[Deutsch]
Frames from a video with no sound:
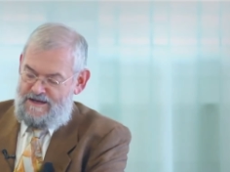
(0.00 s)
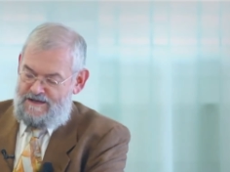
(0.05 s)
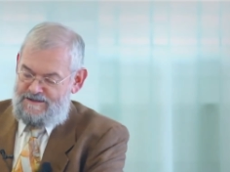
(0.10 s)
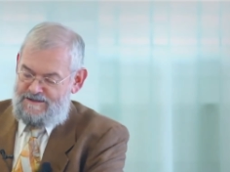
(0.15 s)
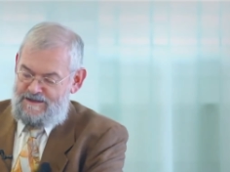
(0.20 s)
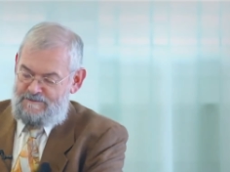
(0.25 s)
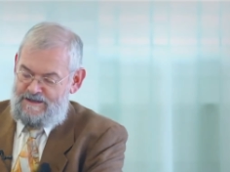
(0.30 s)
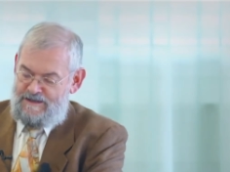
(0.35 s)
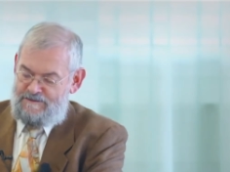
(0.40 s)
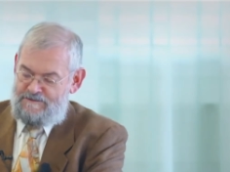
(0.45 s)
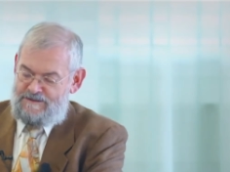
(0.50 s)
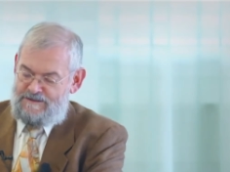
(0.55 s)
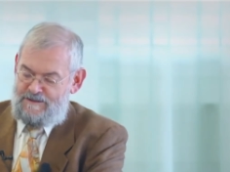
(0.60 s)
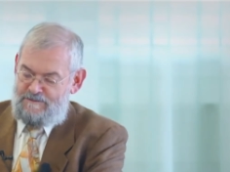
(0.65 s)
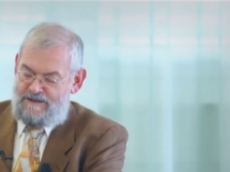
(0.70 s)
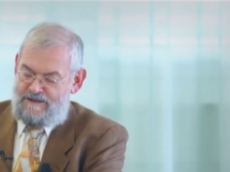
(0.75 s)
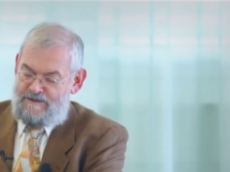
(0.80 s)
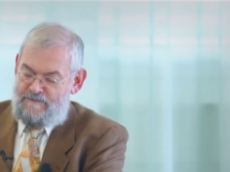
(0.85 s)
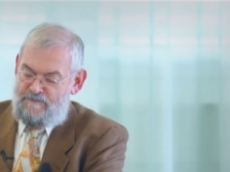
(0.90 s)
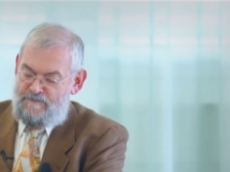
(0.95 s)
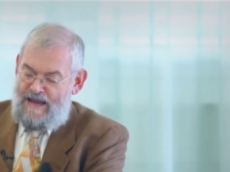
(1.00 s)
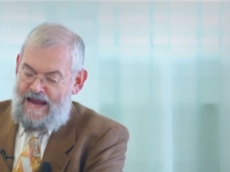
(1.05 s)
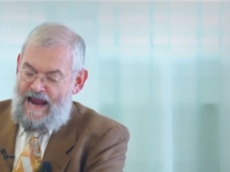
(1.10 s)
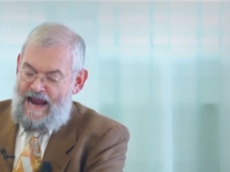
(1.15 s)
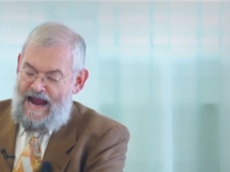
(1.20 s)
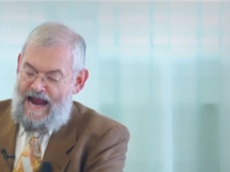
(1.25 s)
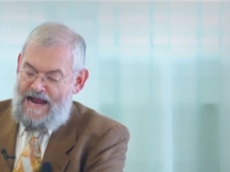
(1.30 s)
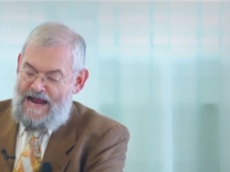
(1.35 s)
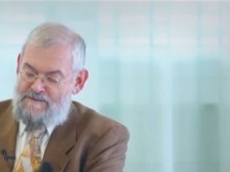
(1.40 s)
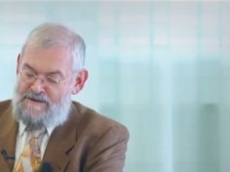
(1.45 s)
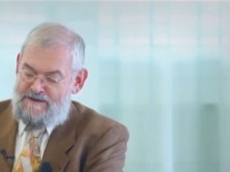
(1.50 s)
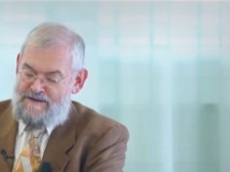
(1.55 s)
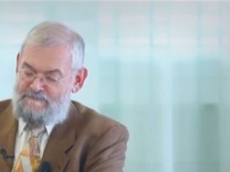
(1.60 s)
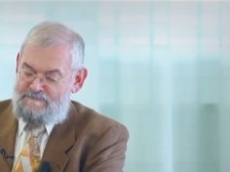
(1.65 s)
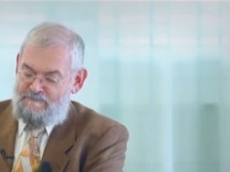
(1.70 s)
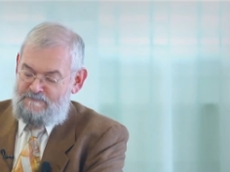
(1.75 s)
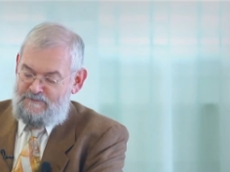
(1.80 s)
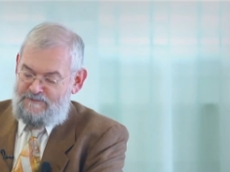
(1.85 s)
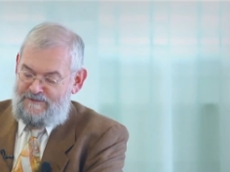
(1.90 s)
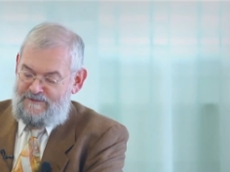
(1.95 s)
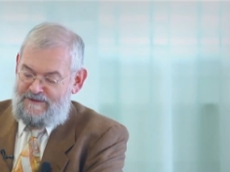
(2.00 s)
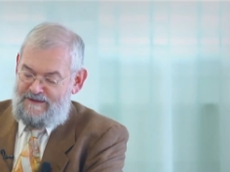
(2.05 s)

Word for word: Da bleibe ich dabei. Aber